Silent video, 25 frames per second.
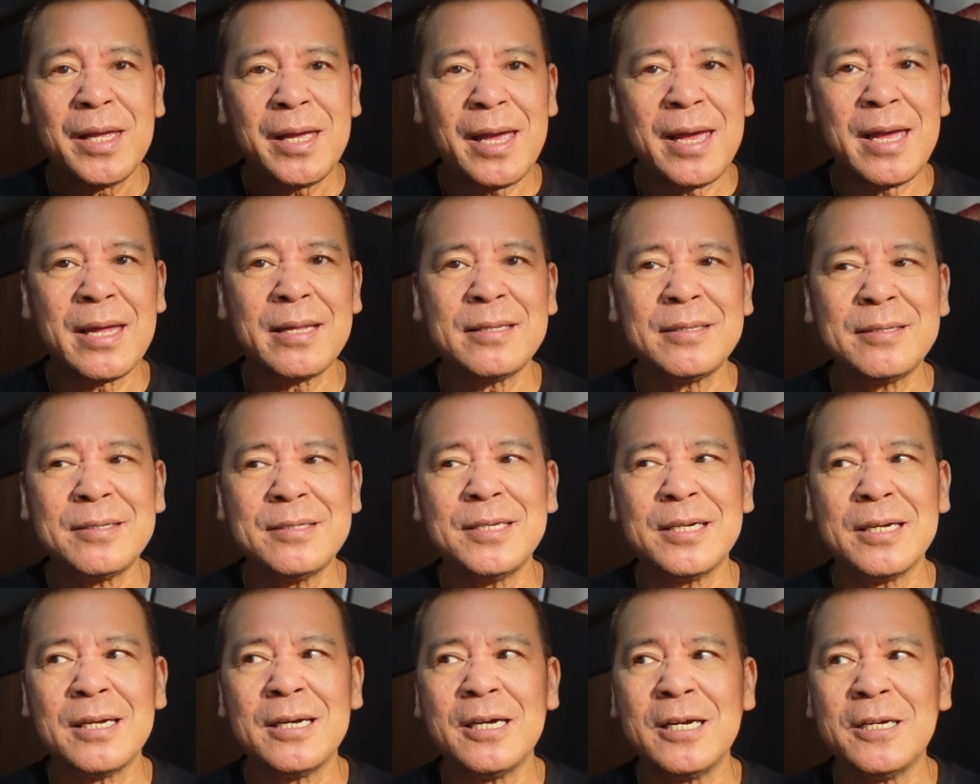
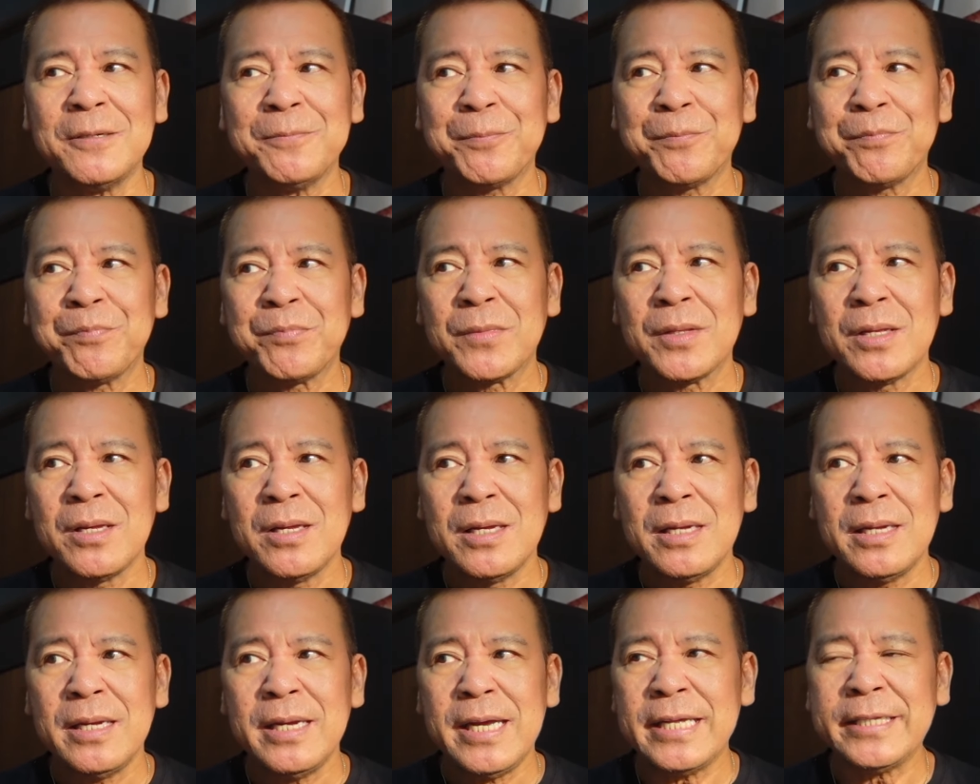And, uh,
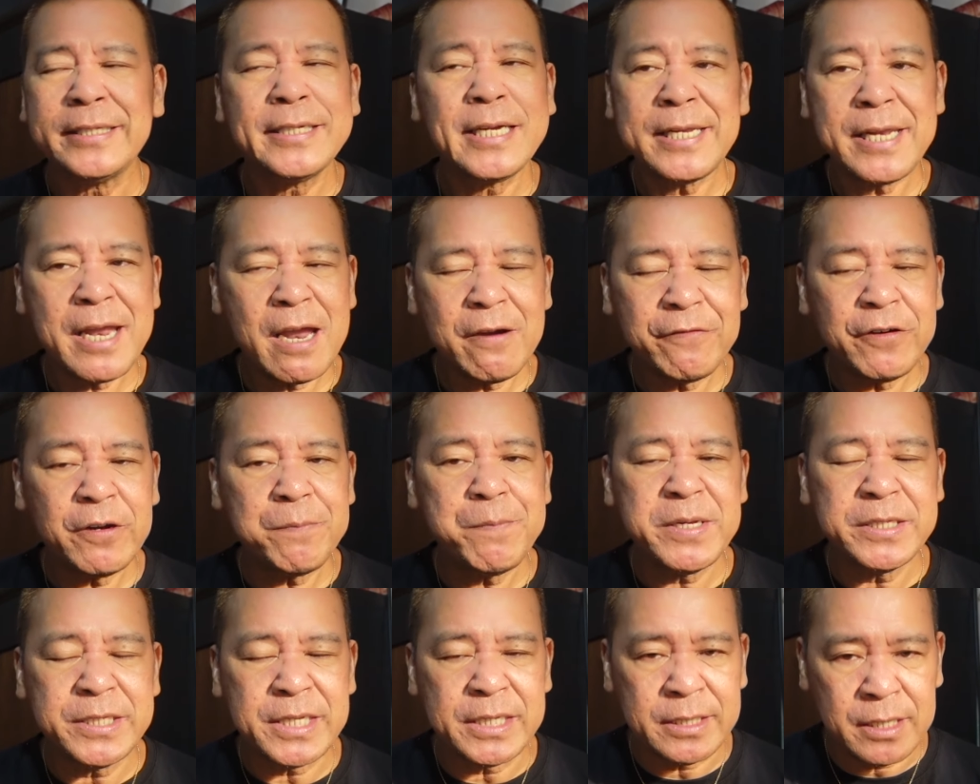It can never
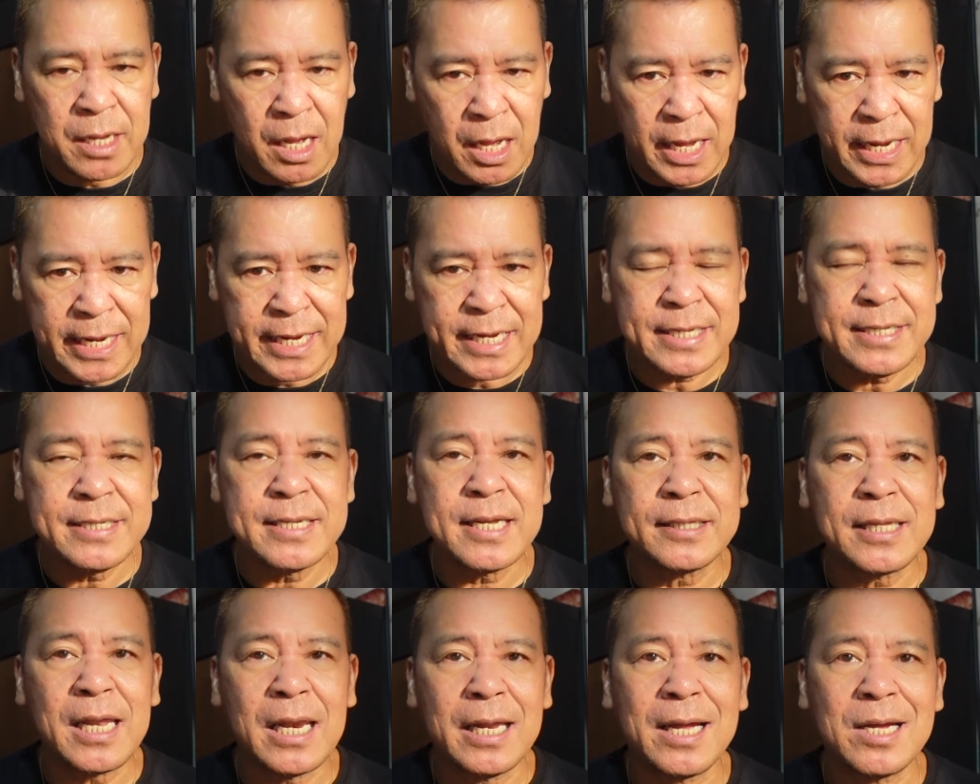be denied
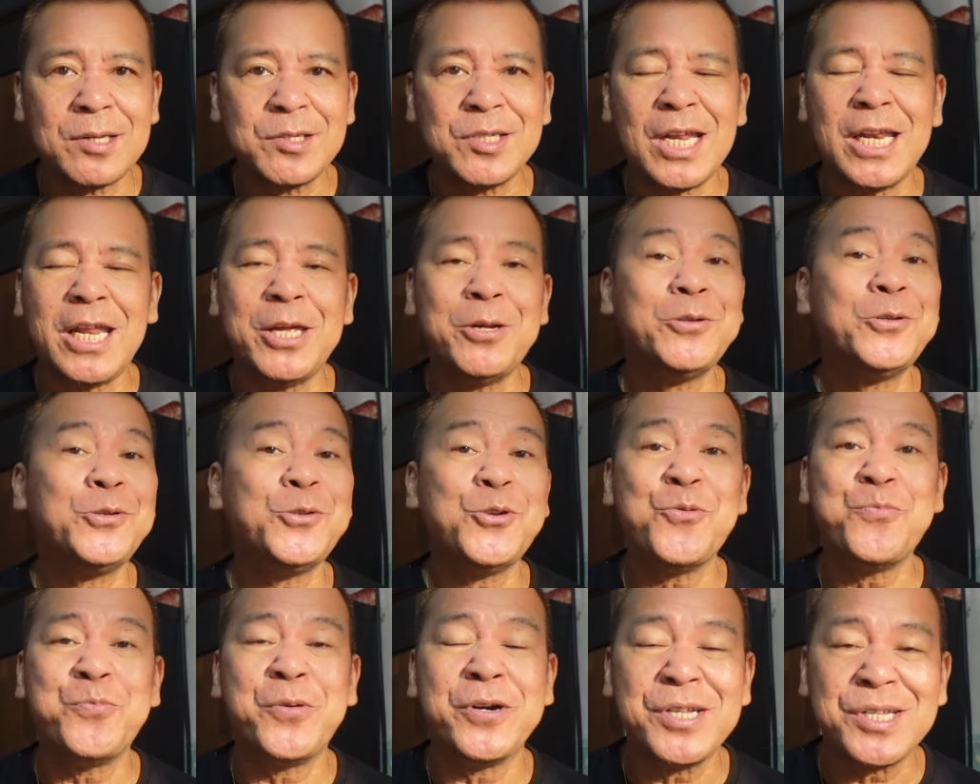na talagang sila yung
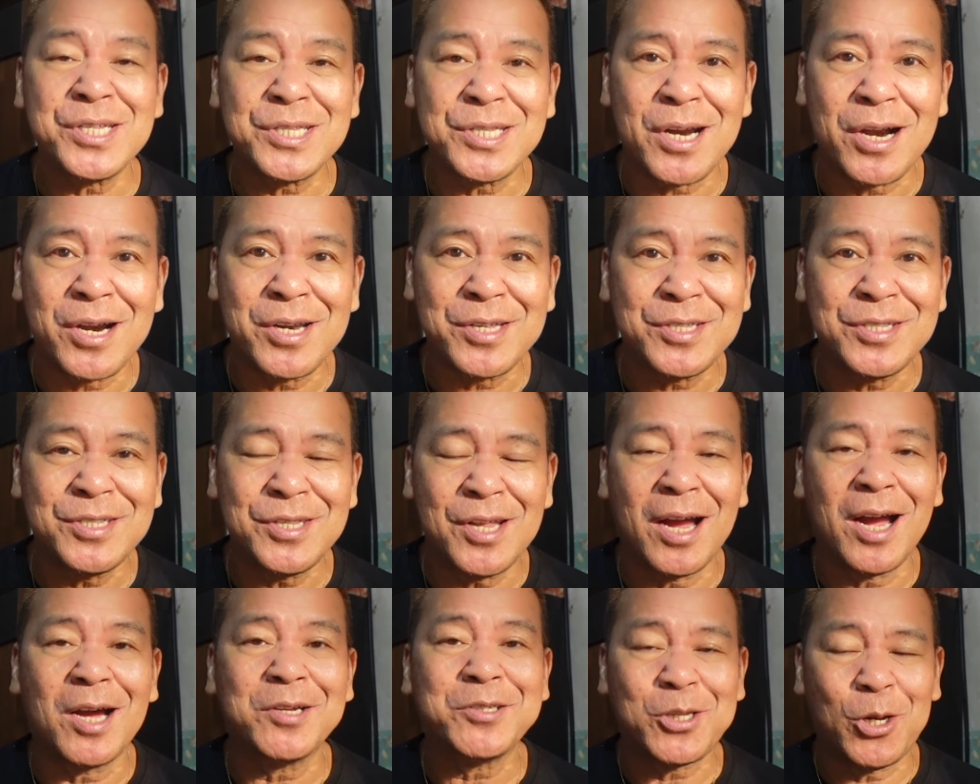superstars
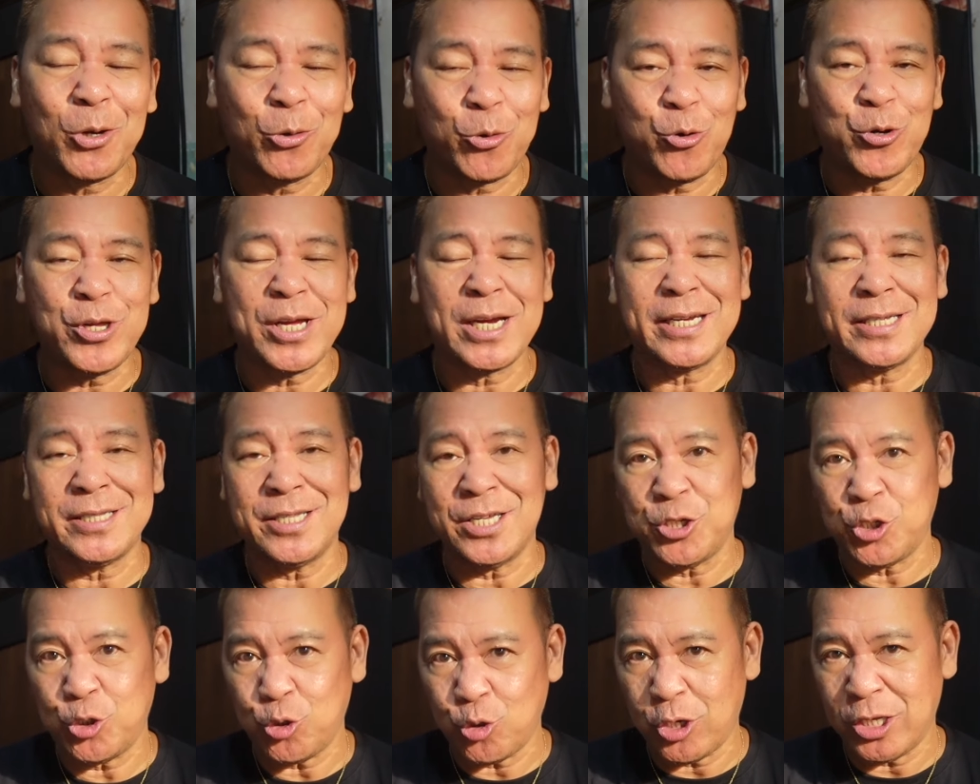ng kasalukuyang
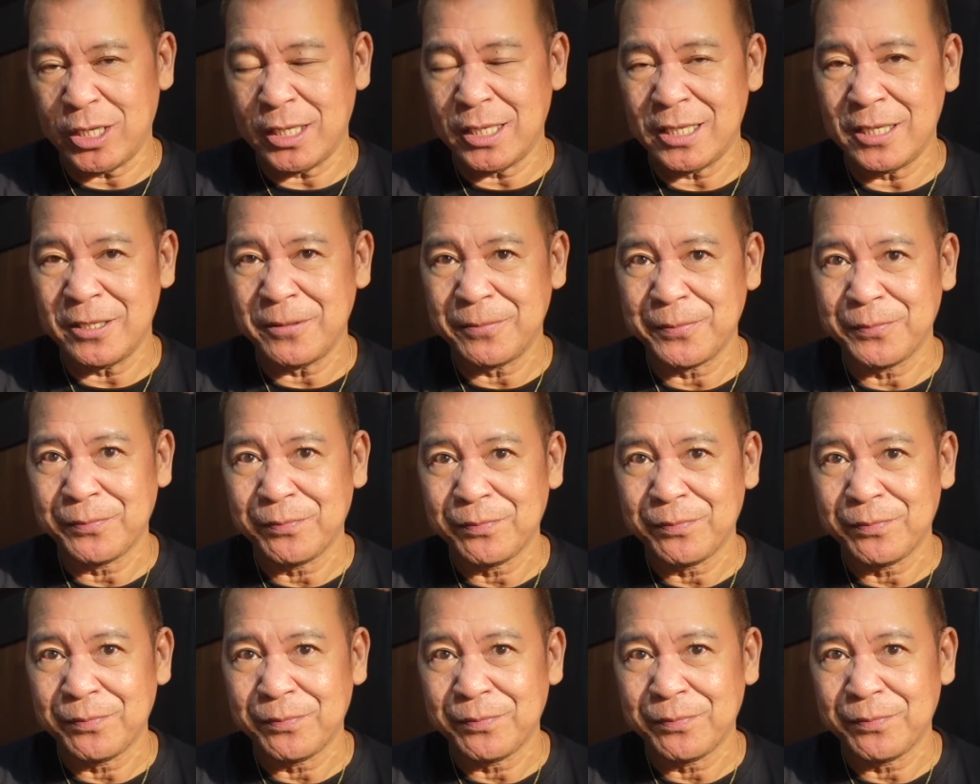edisyon.